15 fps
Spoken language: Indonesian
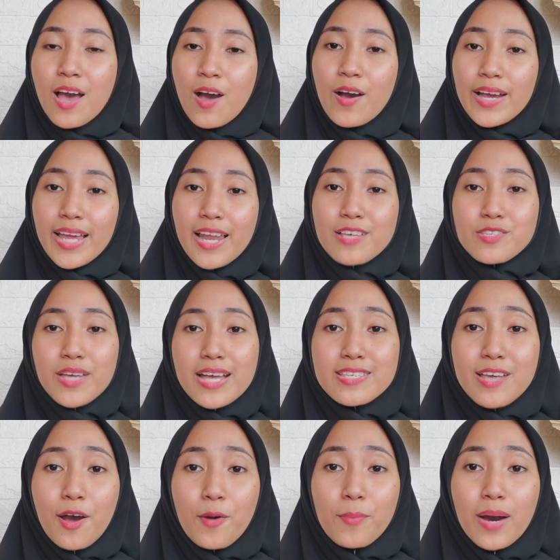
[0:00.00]
Oke langsung
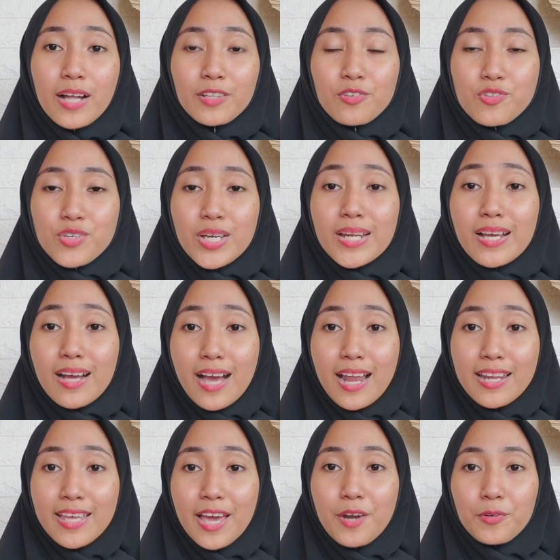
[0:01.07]
aja aku bakal tunjukin ke
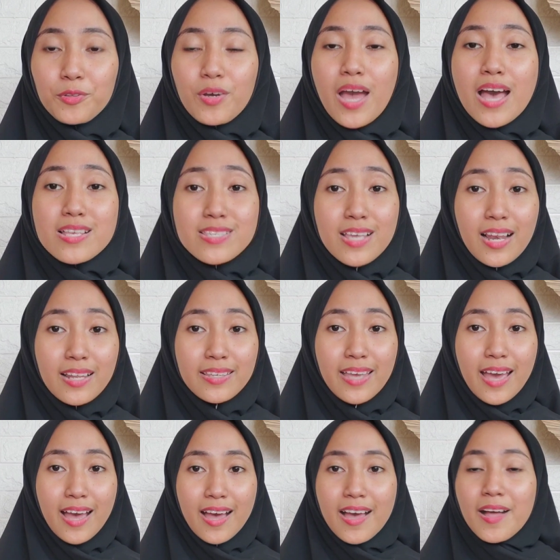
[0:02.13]
kalian untuk
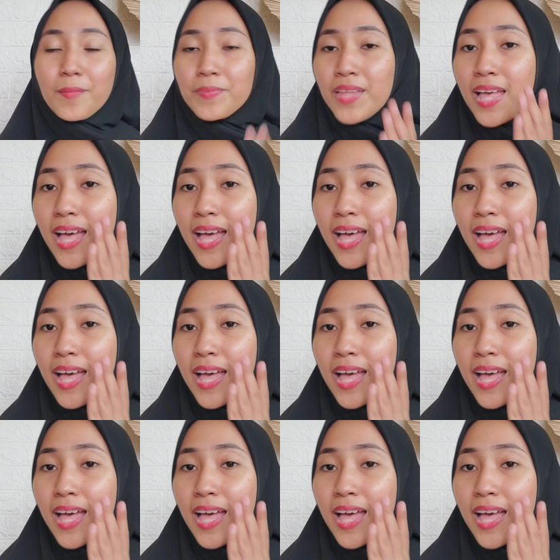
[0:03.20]
hasilnya